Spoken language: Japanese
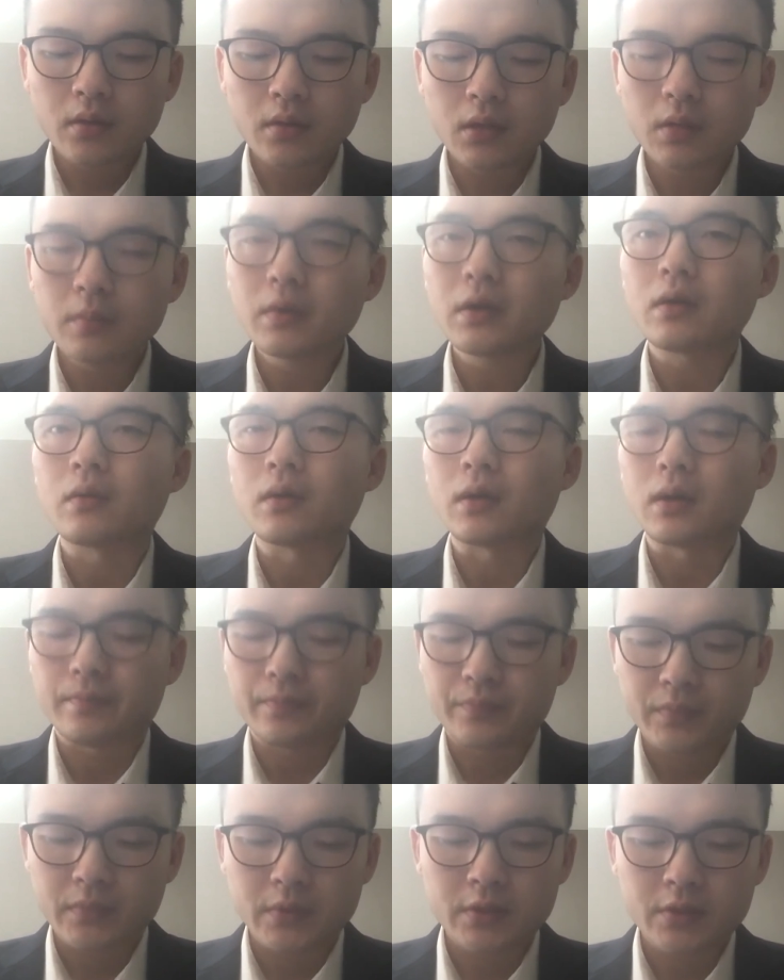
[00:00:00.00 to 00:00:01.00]
今は
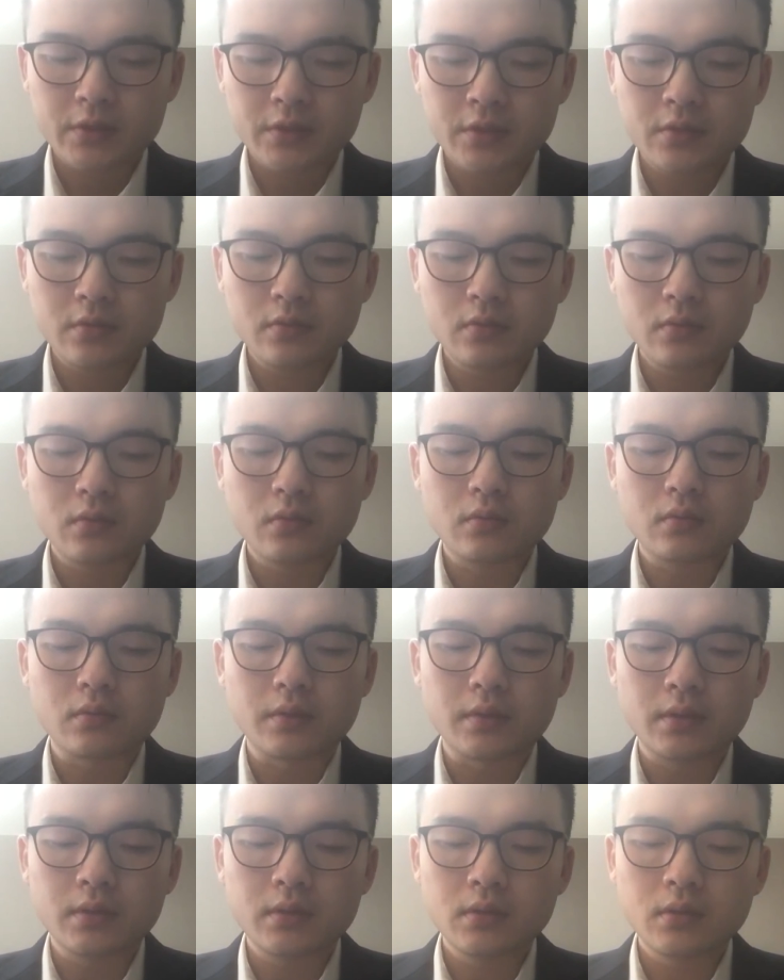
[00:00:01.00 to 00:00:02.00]
中国の
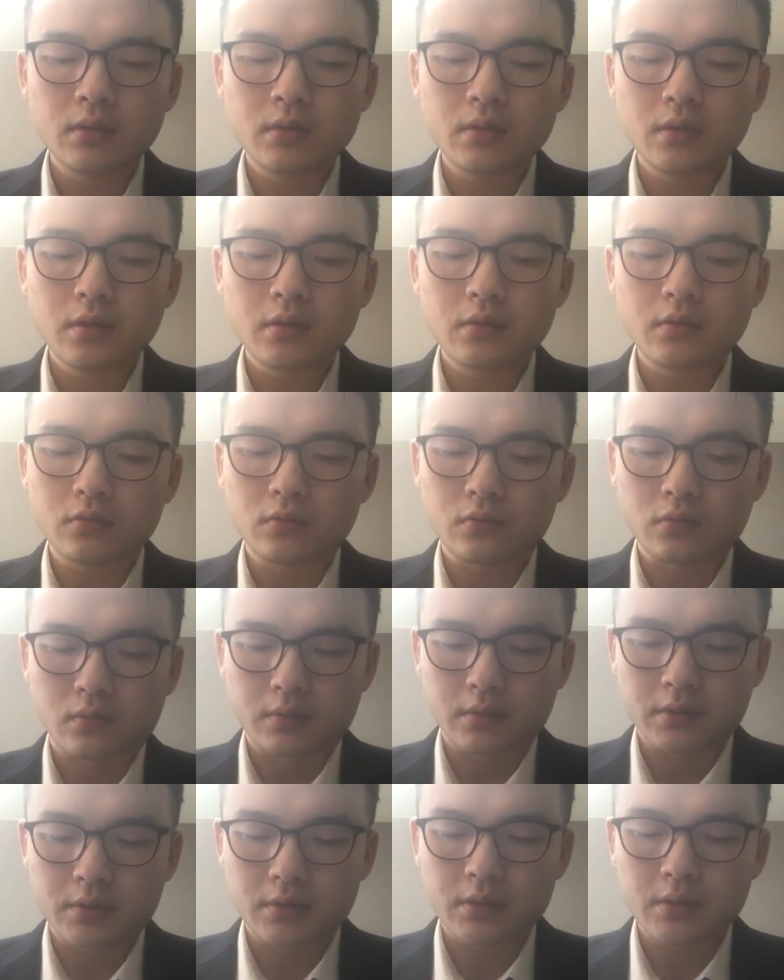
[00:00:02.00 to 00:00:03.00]

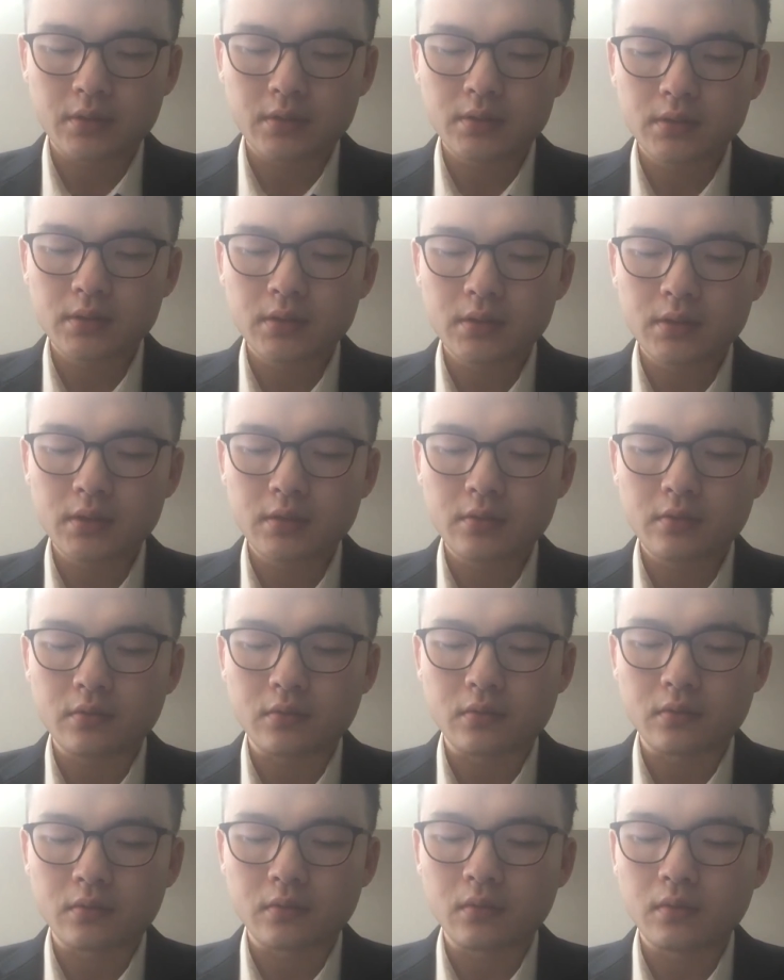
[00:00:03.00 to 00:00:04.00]
インターネット技術企業
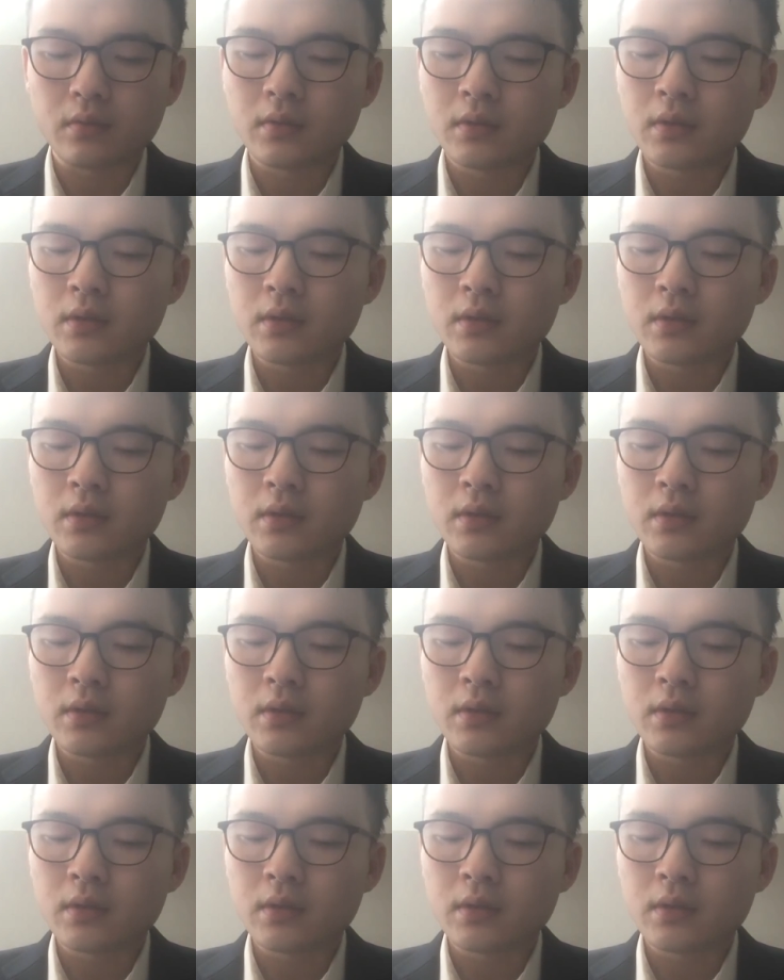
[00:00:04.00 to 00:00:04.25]
の